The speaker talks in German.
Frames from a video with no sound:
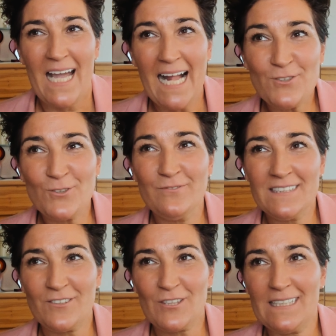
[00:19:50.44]
Also du
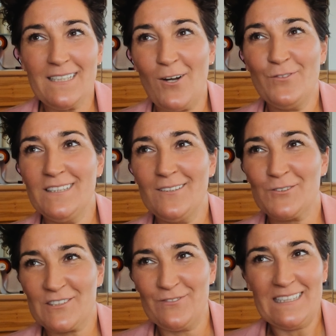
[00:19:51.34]
willst wahrscheinlich darauf hinaus,
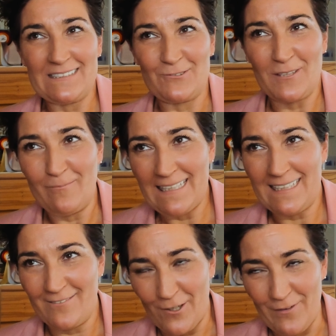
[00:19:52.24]
dass wir jetzt in unserem
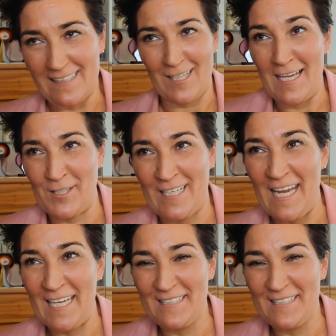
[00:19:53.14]
LKW auf Weltreise gehen.